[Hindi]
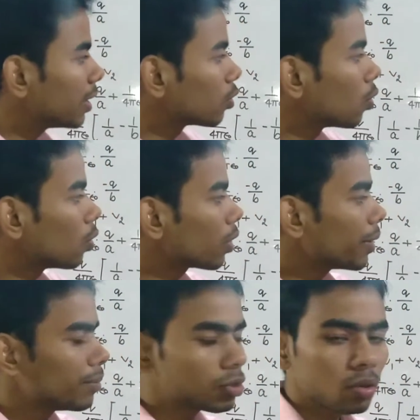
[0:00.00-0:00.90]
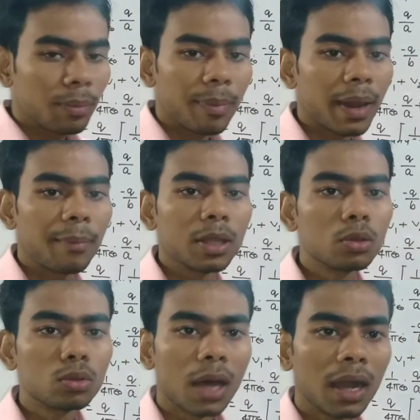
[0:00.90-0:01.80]
हैं इन गोलों के बीच कोई
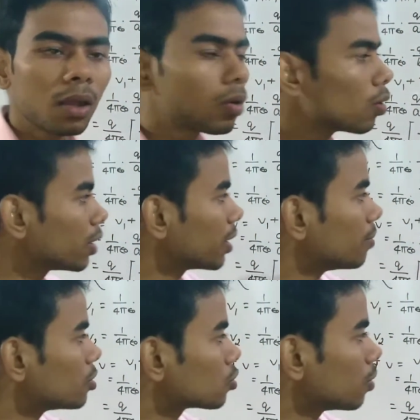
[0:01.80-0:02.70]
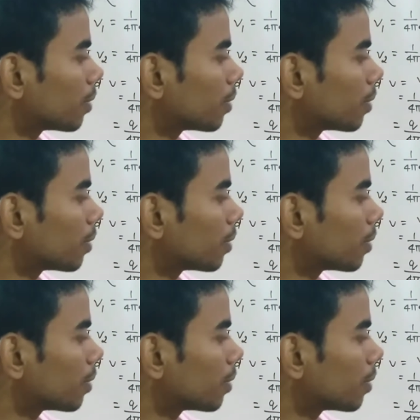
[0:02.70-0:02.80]
परावैद्युतांक हो इनके बीच कोई